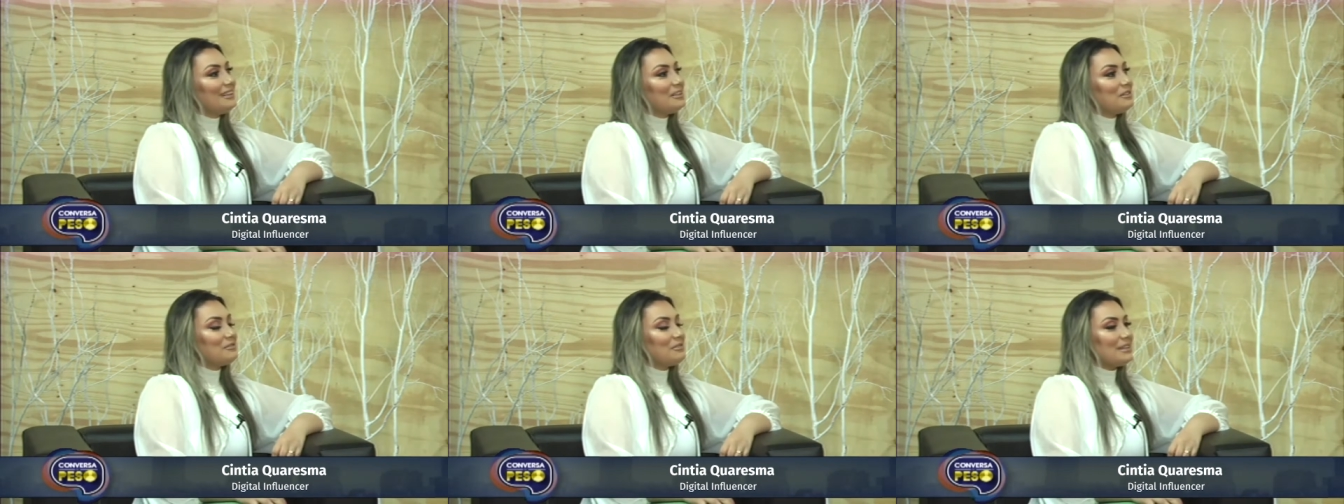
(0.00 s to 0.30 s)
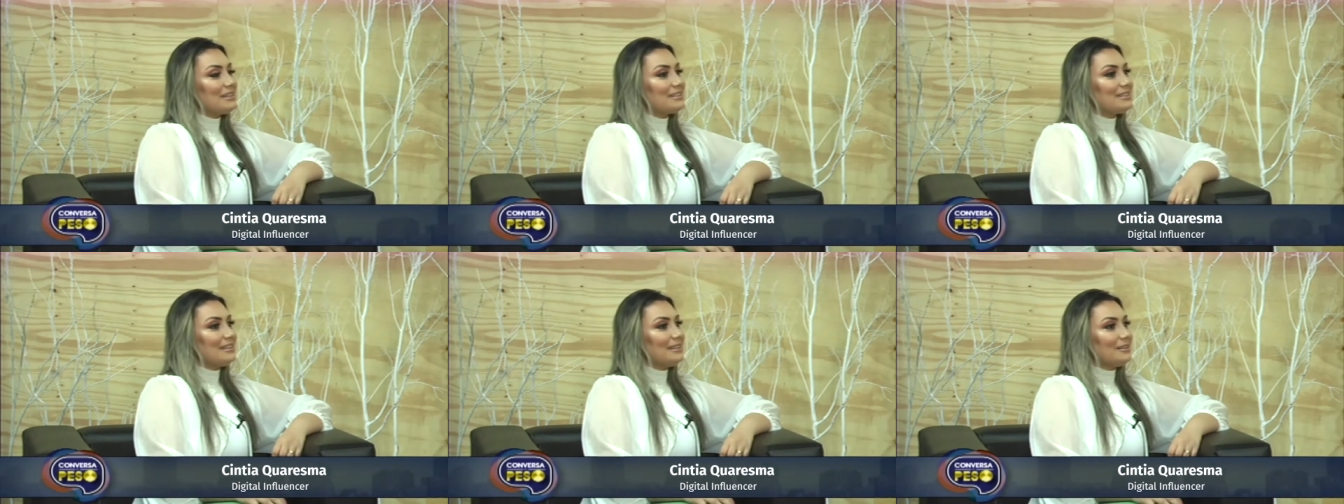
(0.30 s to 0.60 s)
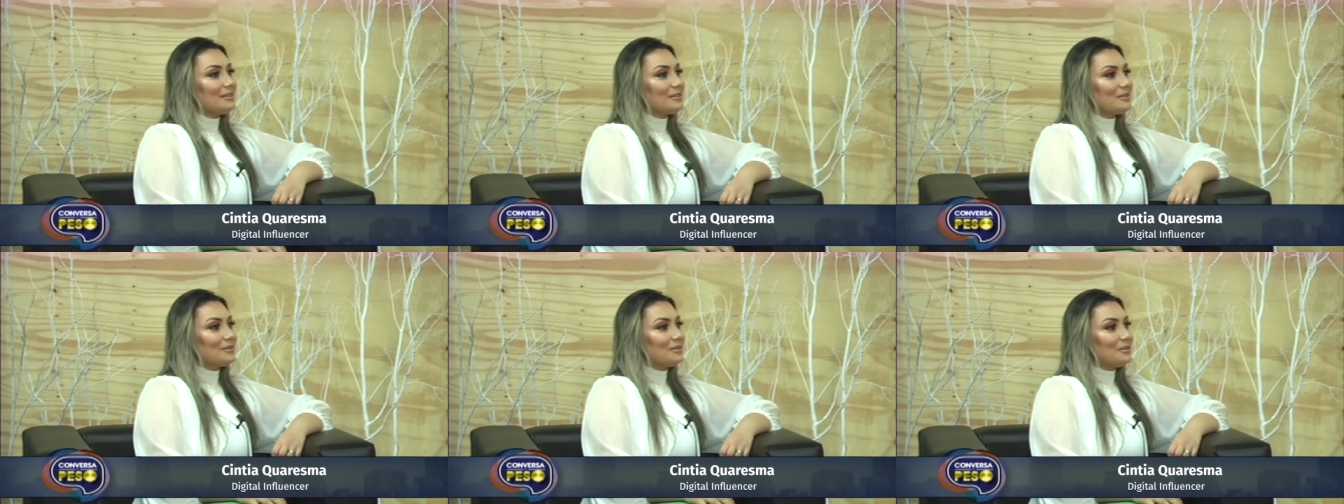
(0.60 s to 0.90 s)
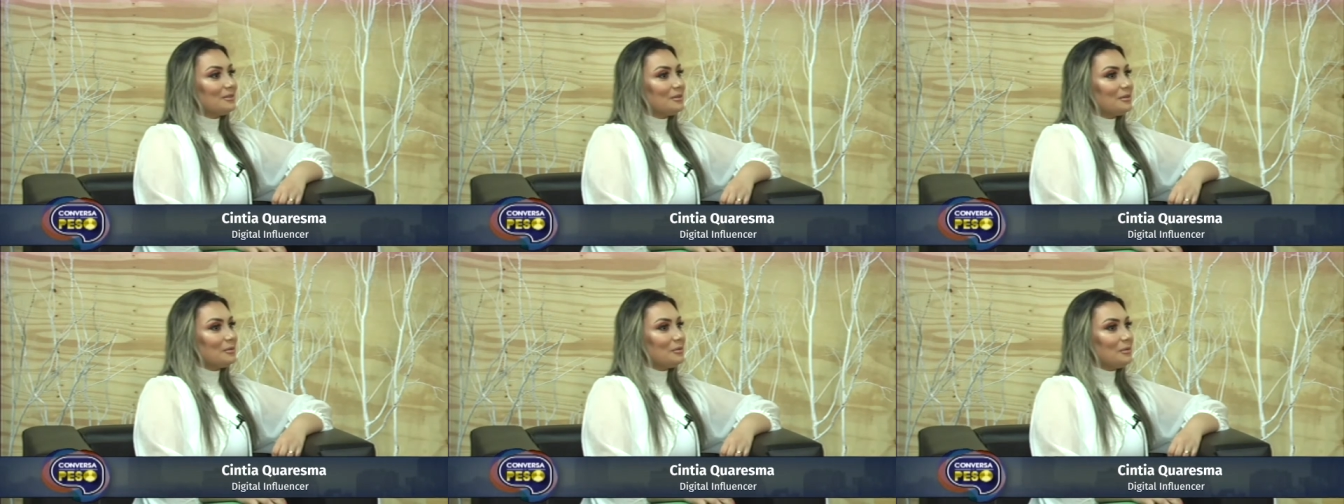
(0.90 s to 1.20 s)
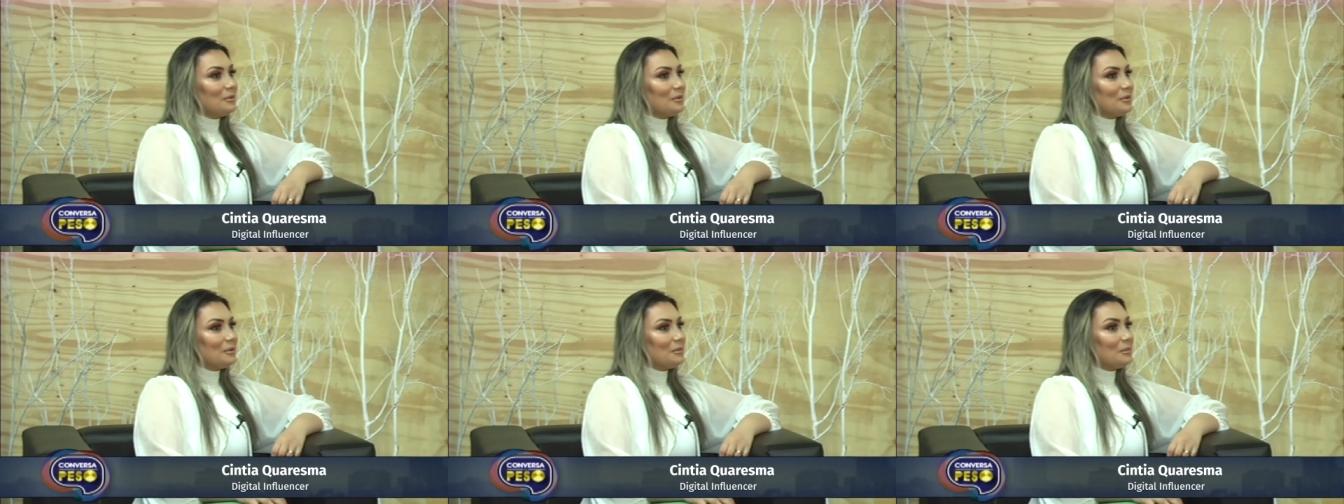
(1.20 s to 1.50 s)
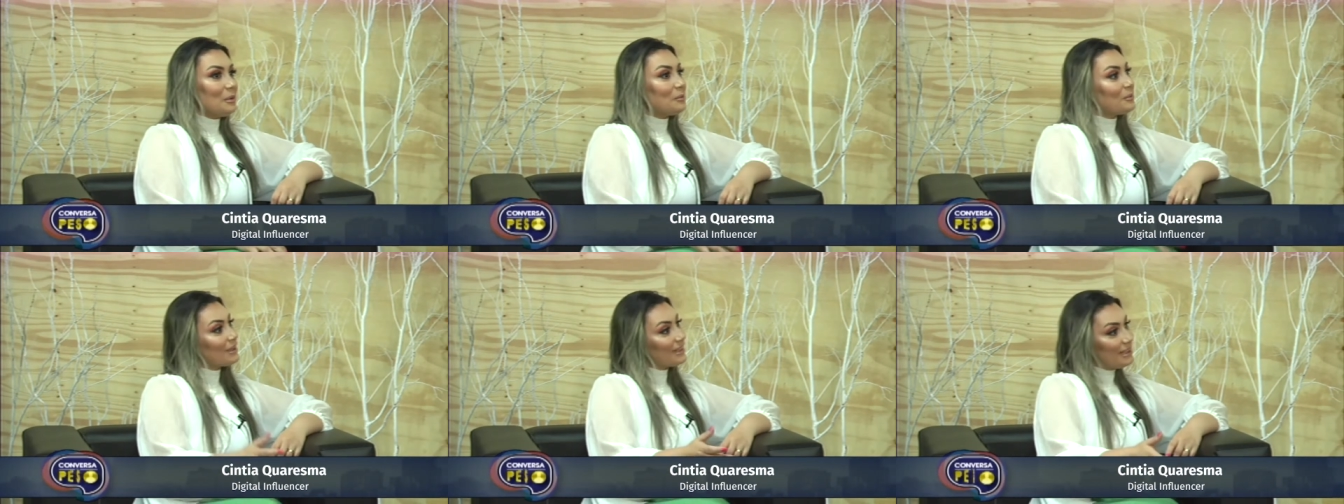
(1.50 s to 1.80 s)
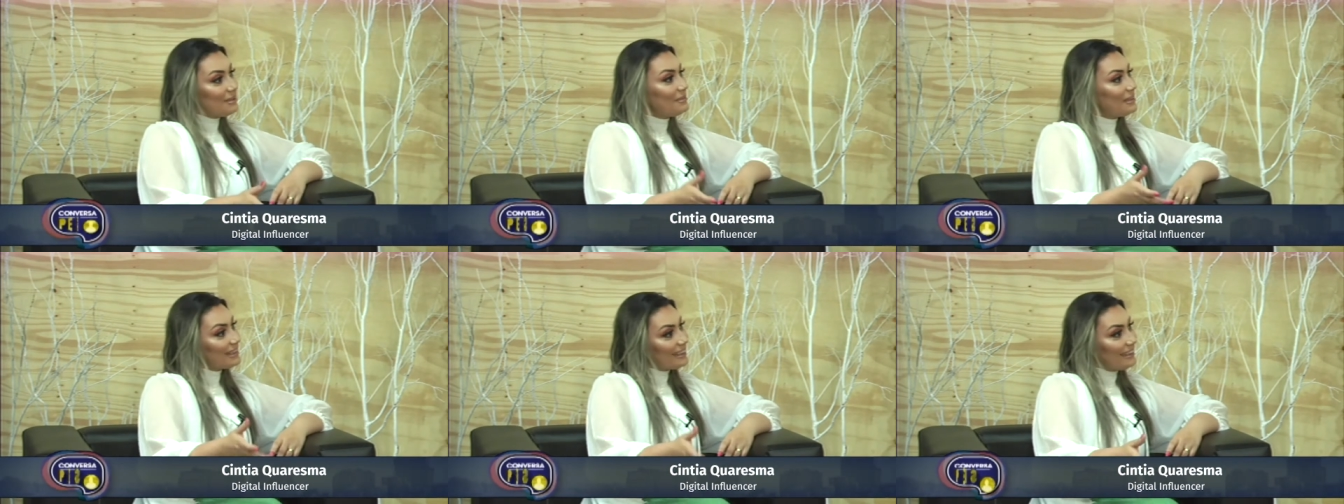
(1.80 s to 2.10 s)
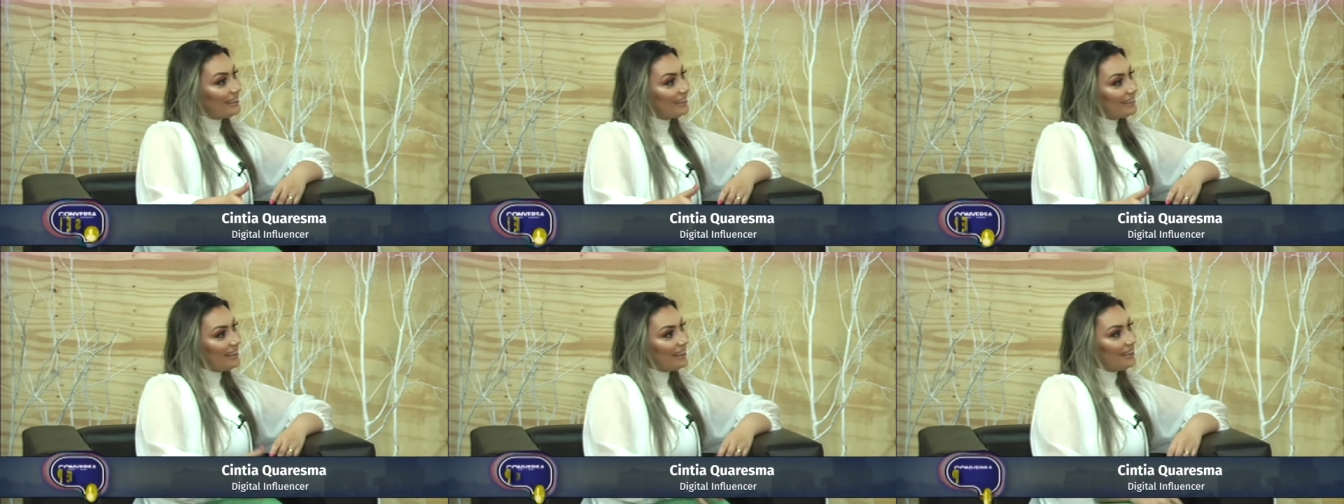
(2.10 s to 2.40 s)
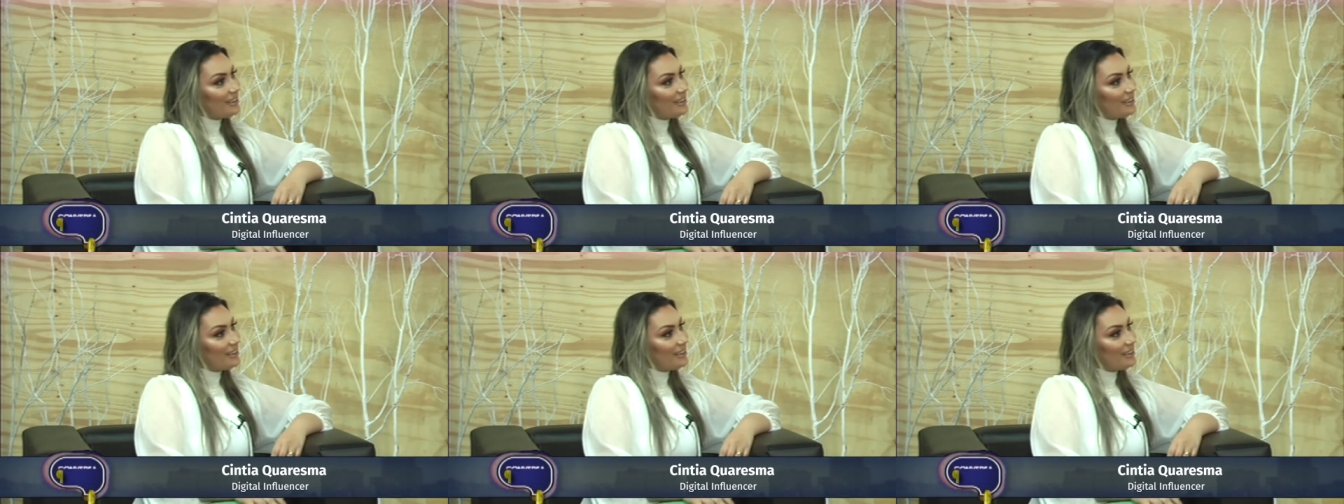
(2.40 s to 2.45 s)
fazendo o meu programa aqui, né?